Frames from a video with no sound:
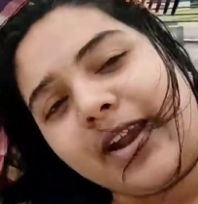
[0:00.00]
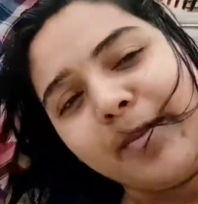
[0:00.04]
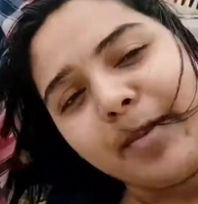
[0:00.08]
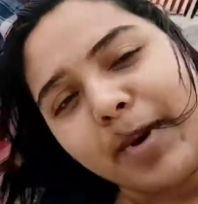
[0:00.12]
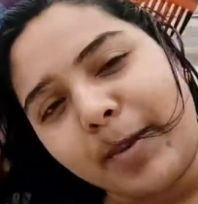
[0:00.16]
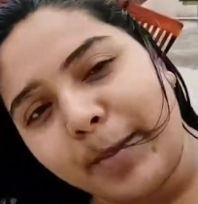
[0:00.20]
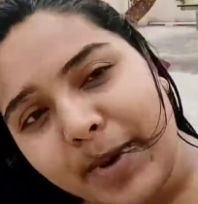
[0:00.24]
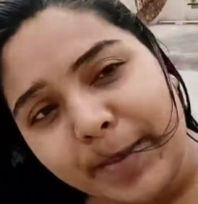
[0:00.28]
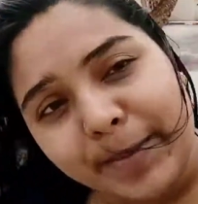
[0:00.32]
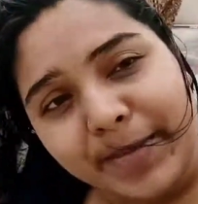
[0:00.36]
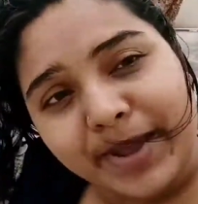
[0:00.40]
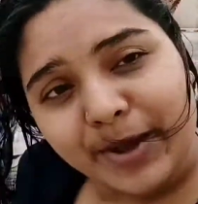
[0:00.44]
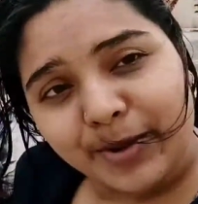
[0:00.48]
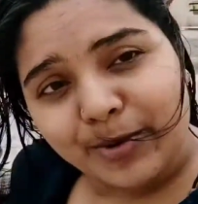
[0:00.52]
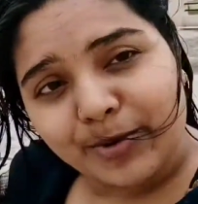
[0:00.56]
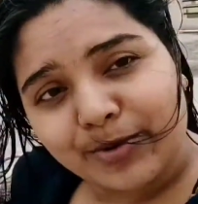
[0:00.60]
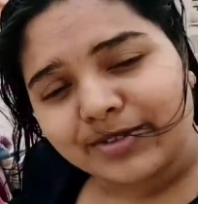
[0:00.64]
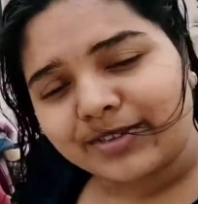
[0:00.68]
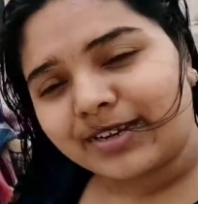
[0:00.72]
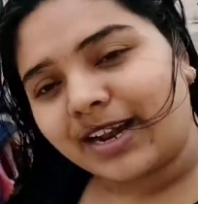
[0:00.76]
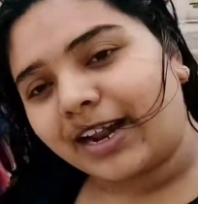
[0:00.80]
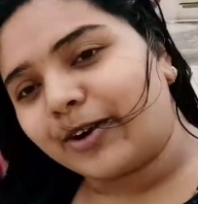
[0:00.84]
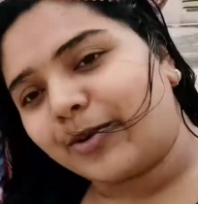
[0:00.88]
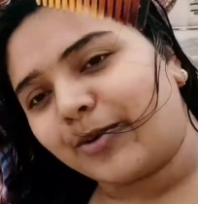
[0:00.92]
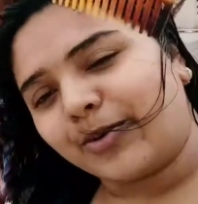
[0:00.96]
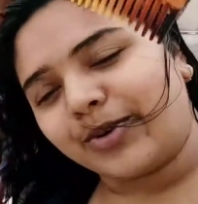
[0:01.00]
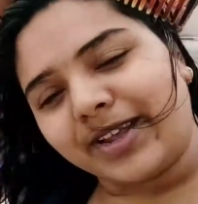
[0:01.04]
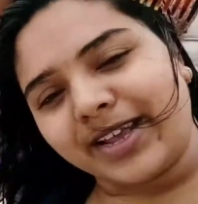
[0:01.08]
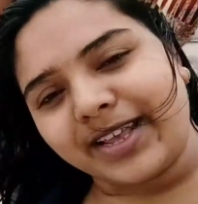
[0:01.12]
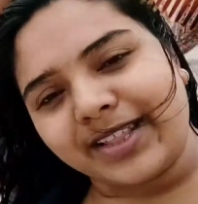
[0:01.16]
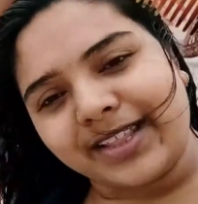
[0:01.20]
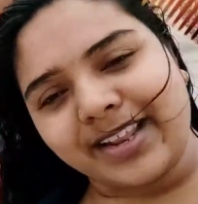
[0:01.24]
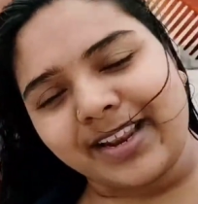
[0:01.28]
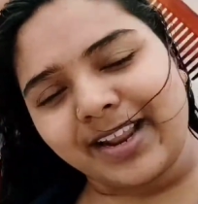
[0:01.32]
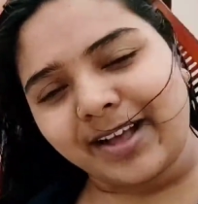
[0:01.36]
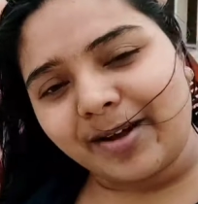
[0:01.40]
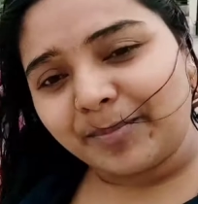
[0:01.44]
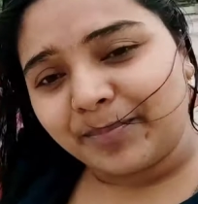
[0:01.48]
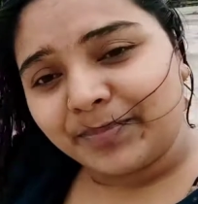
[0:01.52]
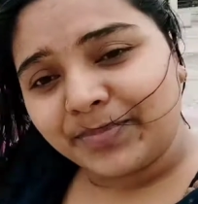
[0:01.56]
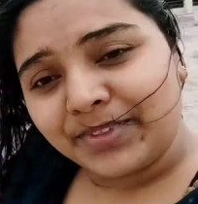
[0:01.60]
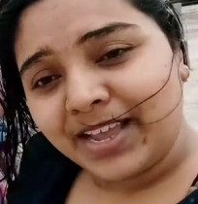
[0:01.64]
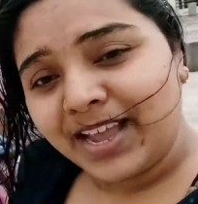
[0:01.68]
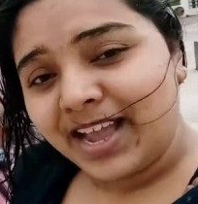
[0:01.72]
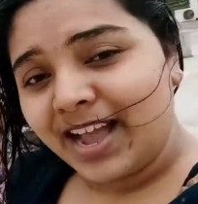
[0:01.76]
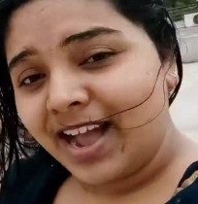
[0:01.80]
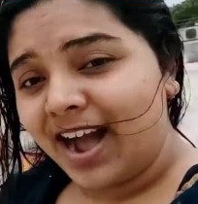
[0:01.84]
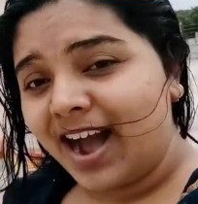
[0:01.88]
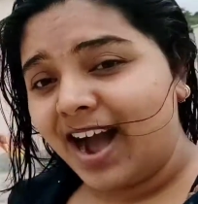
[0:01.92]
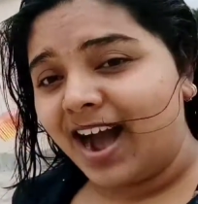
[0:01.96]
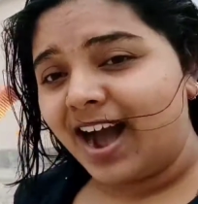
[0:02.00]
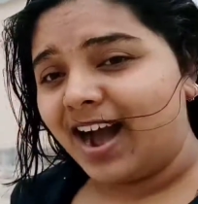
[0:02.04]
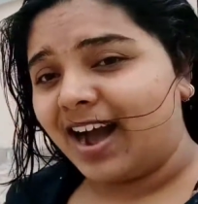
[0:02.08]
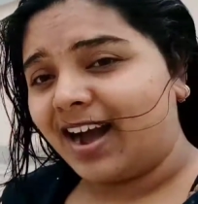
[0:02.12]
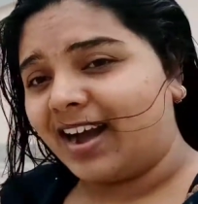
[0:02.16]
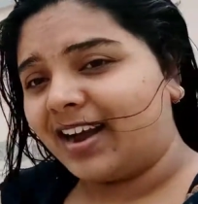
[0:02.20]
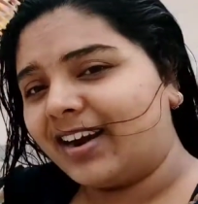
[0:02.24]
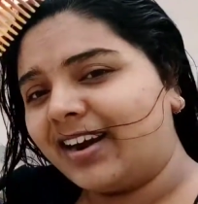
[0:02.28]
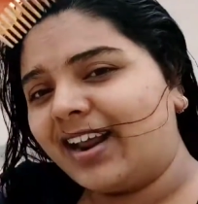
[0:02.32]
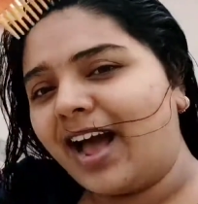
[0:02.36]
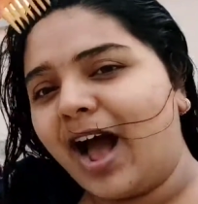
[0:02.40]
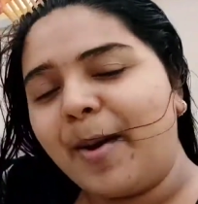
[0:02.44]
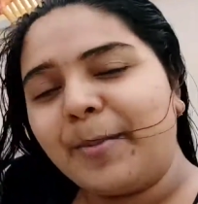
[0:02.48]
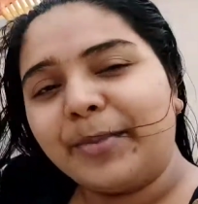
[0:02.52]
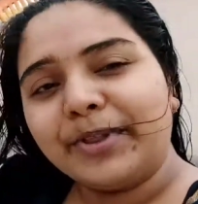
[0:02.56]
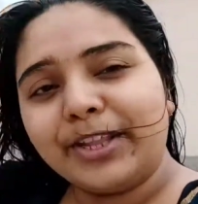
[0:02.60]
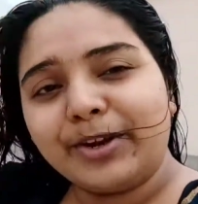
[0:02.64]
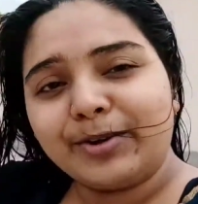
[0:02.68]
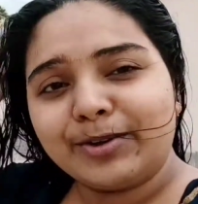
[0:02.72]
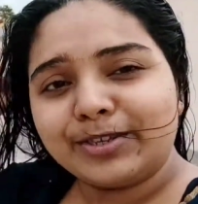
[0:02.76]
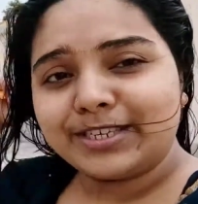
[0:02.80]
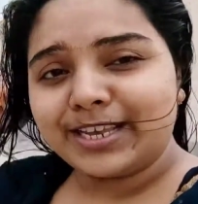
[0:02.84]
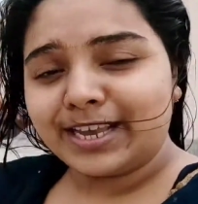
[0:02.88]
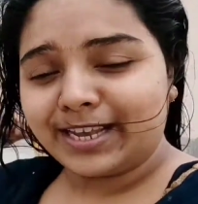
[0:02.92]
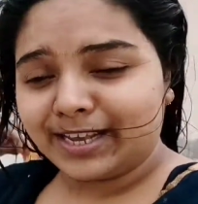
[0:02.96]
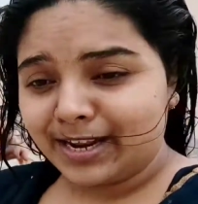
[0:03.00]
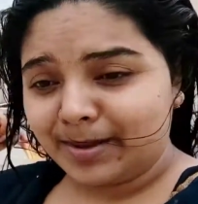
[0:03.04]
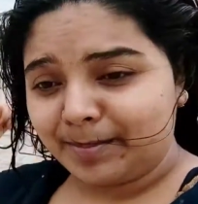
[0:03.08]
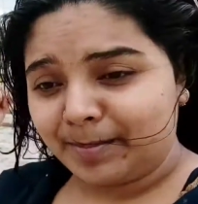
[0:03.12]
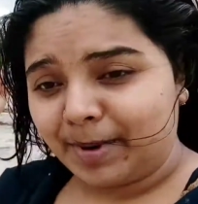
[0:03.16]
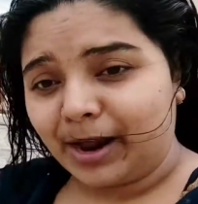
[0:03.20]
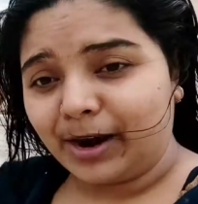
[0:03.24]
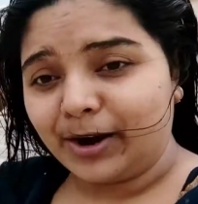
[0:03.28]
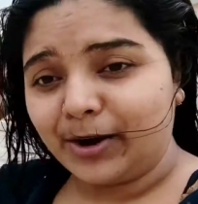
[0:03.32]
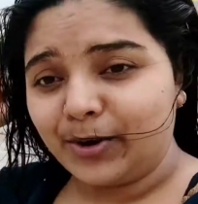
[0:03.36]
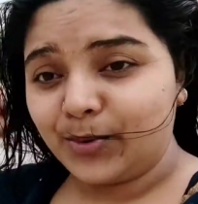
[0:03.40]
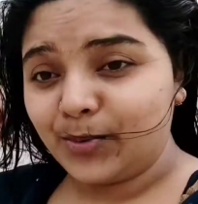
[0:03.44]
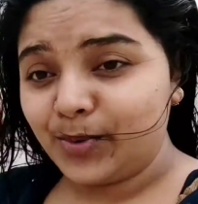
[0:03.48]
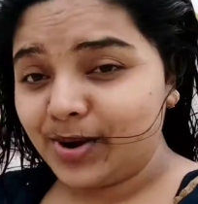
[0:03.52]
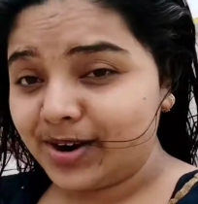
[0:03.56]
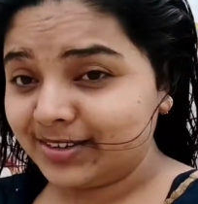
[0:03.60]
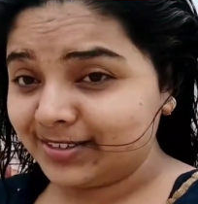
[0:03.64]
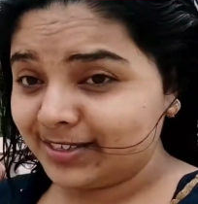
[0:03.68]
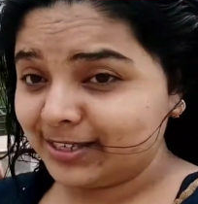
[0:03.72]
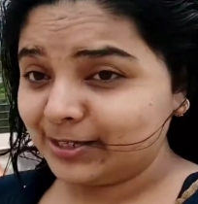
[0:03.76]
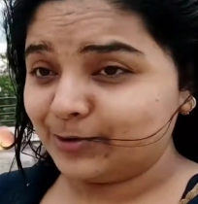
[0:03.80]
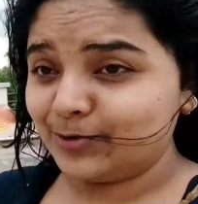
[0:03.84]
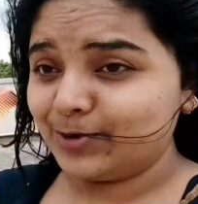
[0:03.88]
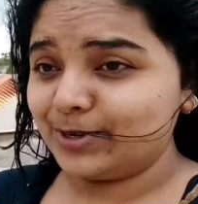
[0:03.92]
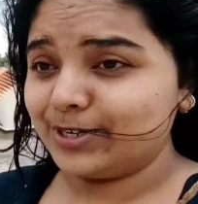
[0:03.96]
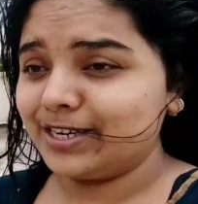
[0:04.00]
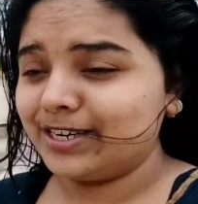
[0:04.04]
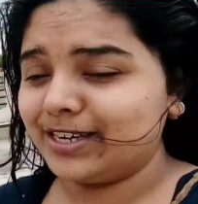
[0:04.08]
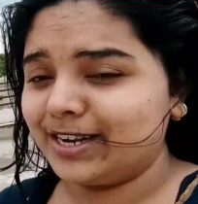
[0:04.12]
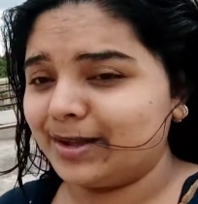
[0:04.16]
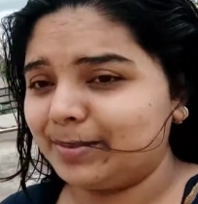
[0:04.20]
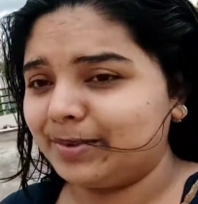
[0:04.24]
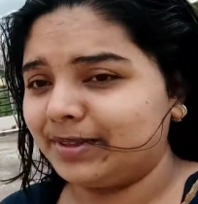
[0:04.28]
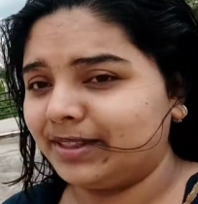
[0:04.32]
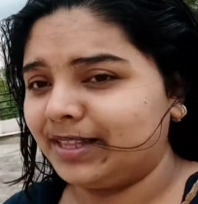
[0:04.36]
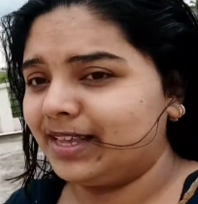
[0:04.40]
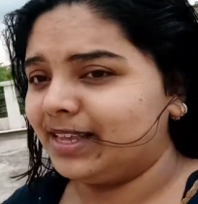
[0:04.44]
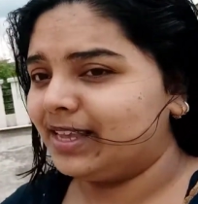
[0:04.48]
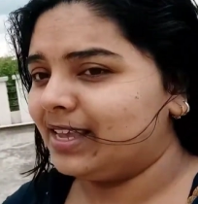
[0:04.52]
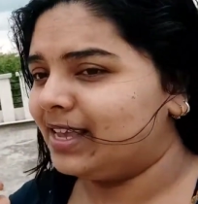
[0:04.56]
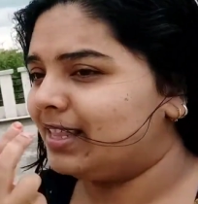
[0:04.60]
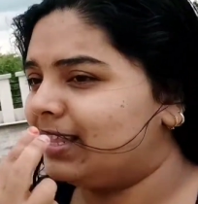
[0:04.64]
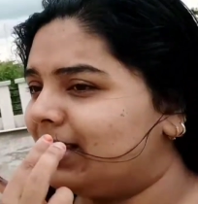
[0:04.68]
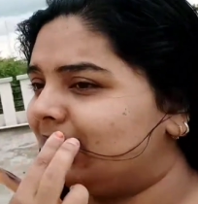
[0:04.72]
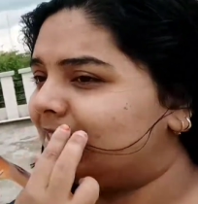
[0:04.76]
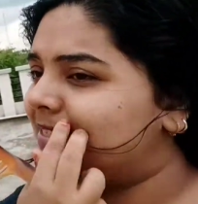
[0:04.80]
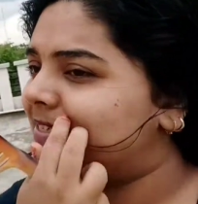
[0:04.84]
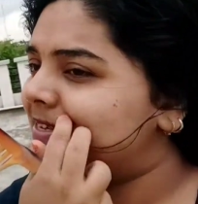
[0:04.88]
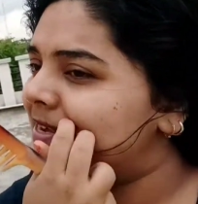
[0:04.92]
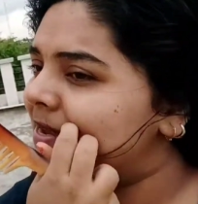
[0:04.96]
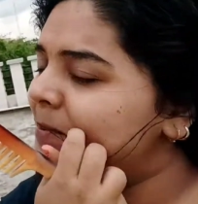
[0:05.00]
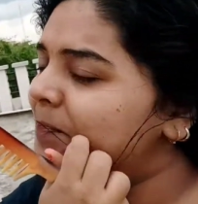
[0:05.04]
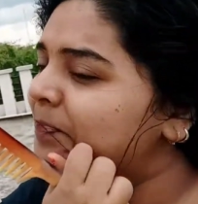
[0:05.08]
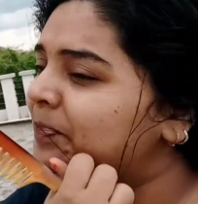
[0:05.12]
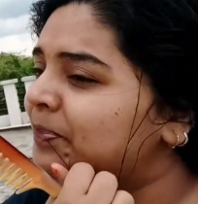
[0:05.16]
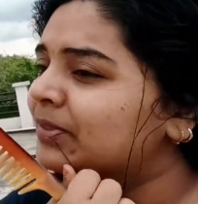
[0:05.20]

নিলাম আমার মেয়েকেও স্নান করিয়ে দিলাম আর আমাদের হচ্ছে এখানে পান্ডুয়ার সিচুয়েশনটা একবার দেখিয়ে দিচ্ছি